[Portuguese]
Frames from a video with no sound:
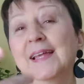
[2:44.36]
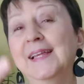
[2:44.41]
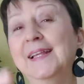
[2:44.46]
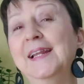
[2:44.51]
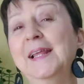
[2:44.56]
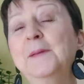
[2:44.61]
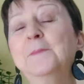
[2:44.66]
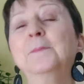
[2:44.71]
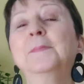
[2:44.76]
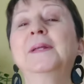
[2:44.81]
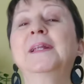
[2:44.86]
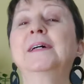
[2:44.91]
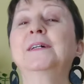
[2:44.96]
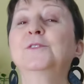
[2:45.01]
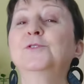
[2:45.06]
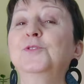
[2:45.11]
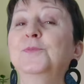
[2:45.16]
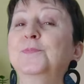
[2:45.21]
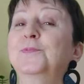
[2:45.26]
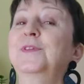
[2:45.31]
E
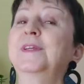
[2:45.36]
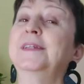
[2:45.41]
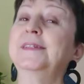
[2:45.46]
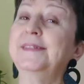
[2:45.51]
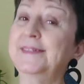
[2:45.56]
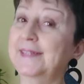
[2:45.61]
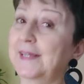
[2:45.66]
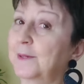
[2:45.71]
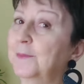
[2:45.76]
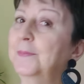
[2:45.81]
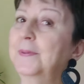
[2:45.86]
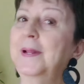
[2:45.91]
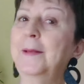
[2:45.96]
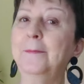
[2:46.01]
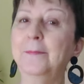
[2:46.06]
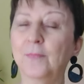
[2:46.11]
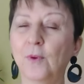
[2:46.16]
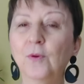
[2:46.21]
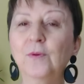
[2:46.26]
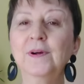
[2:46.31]
lembrando, porque sempre é
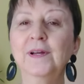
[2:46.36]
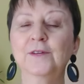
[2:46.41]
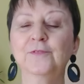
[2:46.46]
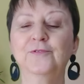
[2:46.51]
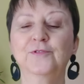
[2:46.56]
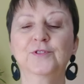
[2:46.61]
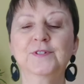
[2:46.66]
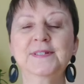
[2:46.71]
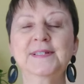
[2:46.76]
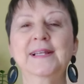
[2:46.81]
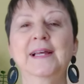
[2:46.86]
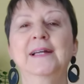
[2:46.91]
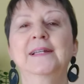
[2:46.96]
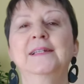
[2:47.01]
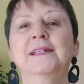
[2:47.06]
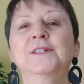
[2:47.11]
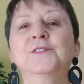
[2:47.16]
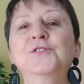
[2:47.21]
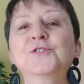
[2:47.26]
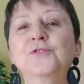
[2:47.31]
bom reforçar
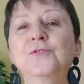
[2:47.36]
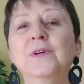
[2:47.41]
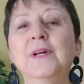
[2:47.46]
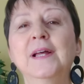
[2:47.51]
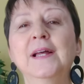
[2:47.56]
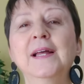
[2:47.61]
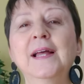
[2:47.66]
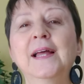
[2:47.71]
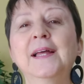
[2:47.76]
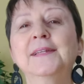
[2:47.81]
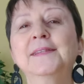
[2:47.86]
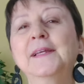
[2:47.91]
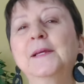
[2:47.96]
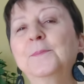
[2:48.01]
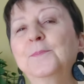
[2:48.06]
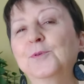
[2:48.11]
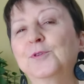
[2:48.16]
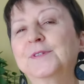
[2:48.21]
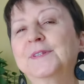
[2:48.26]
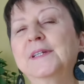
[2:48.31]
isso, é da
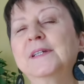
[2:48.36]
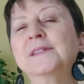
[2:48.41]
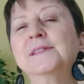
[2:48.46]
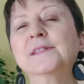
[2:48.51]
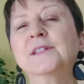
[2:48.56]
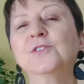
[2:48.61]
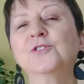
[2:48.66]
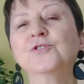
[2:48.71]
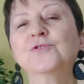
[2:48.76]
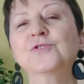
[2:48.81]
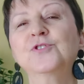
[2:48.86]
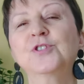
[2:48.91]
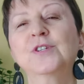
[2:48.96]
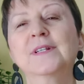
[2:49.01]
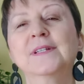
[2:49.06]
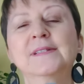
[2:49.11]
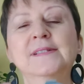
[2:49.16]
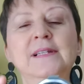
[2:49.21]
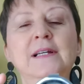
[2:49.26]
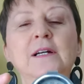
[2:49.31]
importância de
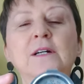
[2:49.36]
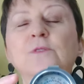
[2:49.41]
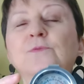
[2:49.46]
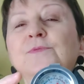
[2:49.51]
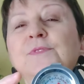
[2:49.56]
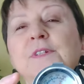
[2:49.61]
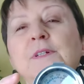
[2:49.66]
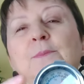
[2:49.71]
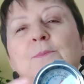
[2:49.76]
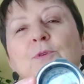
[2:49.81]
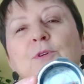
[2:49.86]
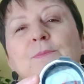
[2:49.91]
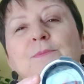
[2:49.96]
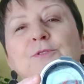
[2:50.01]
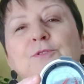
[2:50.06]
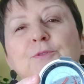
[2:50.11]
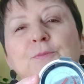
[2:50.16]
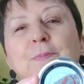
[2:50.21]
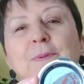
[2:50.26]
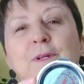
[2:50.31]
utilizar um
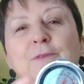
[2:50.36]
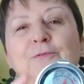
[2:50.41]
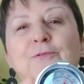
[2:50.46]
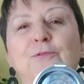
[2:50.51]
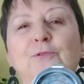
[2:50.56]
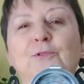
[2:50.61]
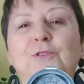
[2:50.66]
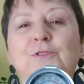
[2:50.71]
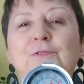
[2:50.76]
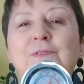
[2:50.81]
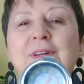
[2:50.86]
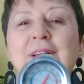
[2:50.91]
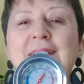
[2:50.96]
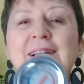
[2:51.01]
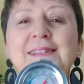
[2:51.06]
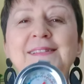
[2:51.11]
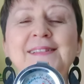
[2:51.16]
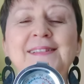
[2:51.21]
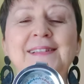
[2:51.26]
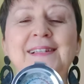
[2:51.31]
termômetro para forno.
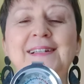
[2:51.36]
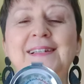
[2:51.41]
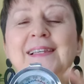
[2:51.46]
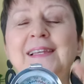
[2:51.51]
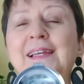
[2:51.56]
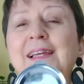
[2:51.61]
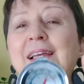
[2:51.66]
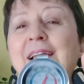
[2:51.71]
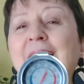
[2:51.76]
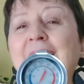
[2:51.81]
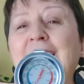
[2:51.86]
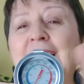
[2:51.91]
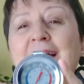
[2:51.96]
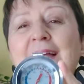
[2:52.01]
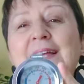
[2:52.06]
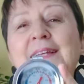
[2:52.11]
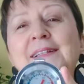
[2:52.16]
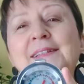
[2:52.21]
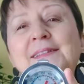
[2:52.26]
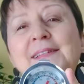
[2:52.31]
Esse daqui,
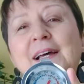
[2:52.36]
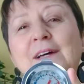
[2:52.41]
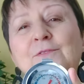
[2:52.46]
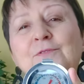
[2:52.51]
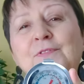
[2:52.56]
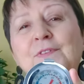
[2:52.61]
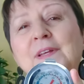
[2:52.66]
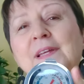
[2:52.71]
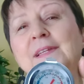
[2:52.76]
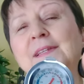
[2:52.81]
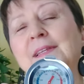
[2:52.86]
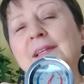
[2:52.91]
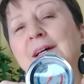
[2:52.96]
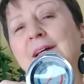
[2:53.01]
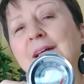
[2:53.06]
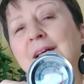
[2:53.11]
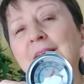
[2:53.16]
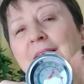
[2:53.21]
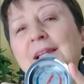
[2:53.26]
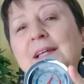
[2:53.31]
ele está à venda
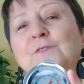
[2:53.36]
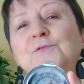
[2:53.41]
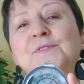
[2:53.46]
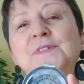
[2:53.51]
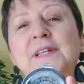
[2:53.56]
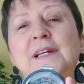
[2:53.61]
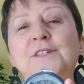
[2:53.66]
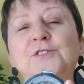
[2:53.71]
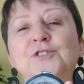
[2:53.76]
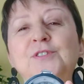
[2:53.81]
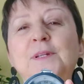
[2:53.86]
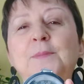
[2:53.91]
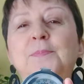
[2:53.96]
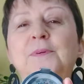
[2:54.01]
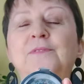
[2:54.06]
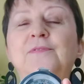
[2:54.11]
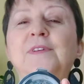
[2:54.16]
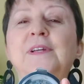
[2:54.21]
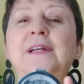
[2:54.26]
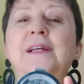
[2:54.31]
lá no site da
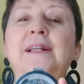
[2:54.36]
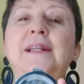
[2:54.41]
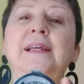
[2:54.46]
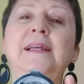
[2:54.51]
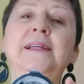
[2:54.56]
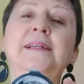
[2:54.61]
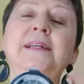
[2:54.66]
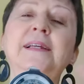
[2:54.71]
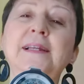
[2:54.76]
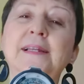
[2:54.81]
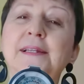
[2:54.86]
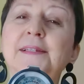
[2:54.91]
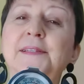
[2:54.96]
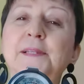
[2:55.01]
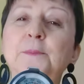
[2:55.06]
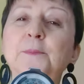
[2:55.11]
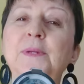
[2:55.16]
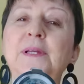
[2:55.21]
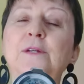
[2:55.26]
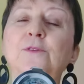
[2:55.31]
PV Clay e
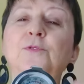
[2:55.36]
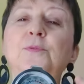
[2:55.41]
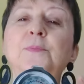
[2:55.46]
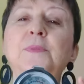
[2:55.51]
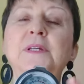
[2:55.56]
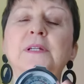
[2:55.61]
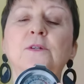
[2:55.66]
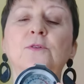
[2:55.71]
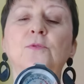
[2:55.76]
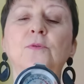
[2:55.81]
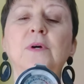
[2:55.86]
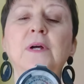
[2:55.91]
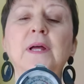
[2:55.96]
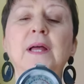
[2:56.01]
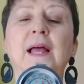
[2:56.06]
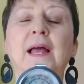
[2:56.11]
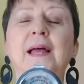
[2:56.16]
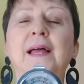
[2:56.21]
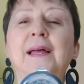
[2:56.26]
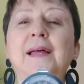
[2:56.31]
também comigo.
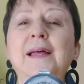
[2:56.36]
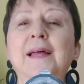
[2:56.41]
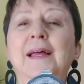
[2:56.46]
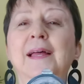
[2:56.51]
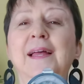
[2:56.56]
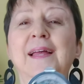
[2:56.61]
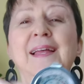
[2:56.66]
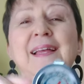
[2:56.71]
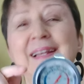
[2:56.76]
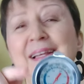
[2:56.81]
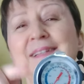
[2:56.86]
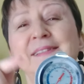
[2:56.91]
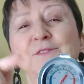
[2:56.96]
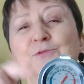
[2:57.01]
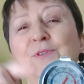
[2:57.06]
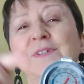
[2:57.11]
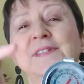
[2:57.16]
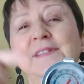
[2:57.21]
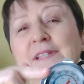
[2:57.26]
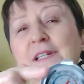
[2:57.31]
É, ele é a
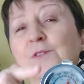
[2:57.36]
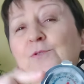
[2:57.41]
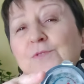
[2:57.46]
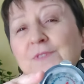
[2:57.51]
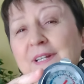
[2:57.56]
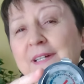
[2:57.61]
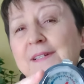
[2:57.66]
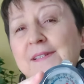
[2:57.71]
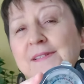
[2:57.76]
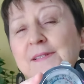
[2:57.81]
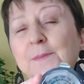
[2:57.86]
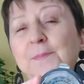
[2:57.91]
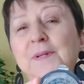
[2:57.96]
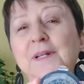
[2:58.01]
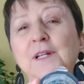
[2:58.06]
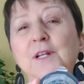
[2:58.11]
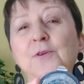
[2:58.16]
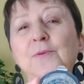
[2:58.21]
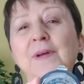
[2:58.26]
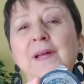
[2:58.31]
sua segurança
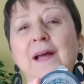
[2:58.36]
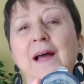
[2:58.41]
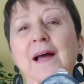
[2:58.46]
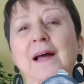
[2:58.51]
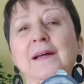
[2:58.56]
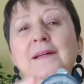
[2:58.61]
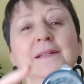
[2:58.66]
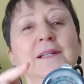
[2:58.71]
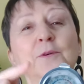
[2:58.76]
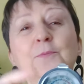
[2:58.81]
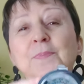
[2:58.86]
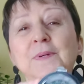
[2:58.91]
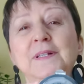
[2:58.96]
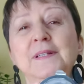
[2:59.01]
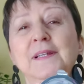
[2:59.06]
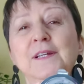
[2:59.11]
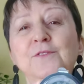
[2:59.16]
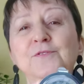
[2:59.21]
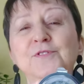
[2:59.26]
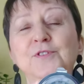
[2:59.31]
para não errar e não
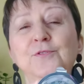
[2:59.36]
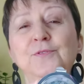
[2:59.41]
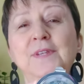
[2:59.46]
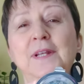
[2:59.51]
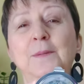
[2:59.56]
perder o seu